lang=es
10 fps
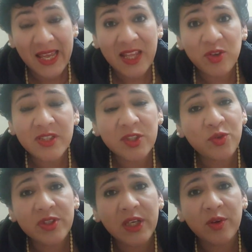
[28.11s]
entonces
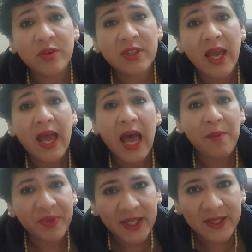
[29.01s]
tus hijos
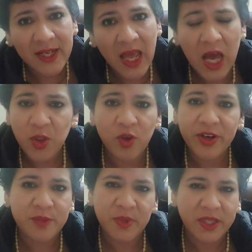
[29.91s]
aprenden a no
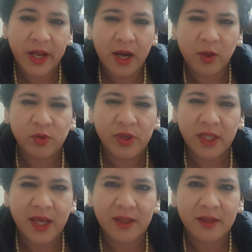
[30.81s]
respetar a la
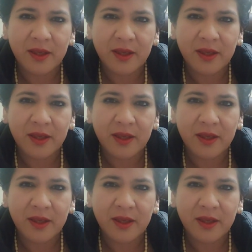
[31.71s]
autoridad.